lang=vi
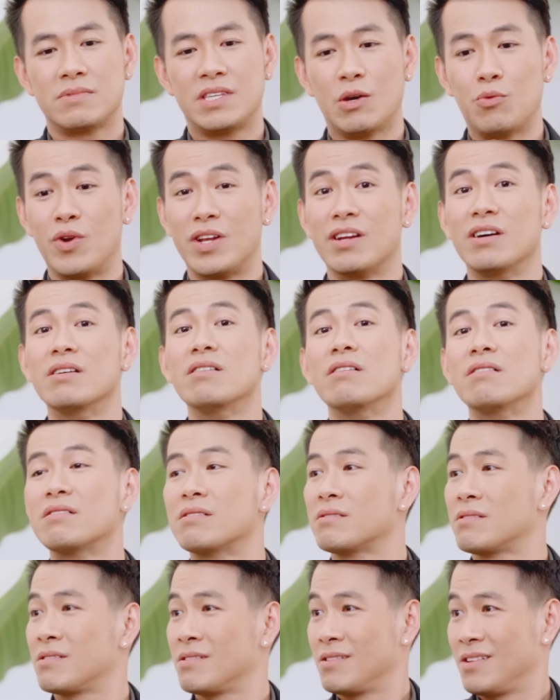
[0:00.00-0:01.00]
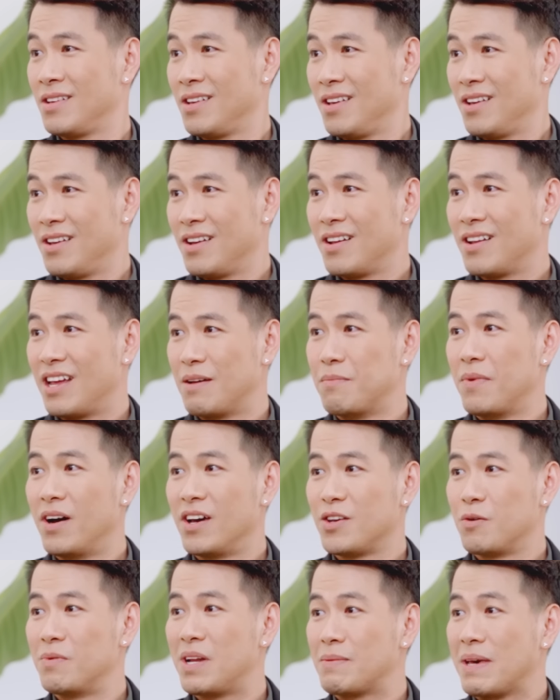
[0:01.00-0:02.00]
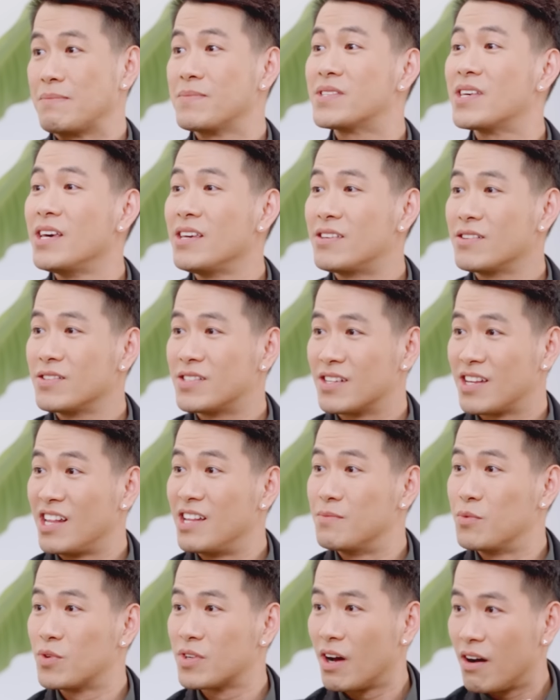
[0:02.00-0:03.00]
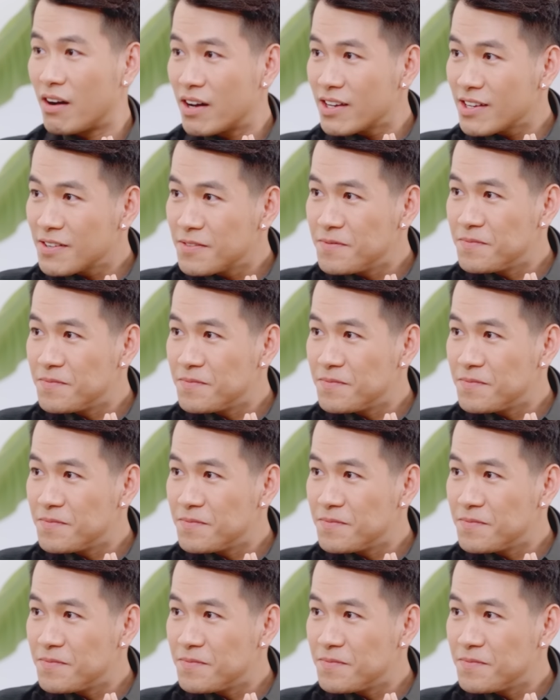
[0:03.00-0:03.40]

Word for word: chị Quỳnh Hương lại mời Dũng làm em xê chương trình Hay Là Muốn Nói,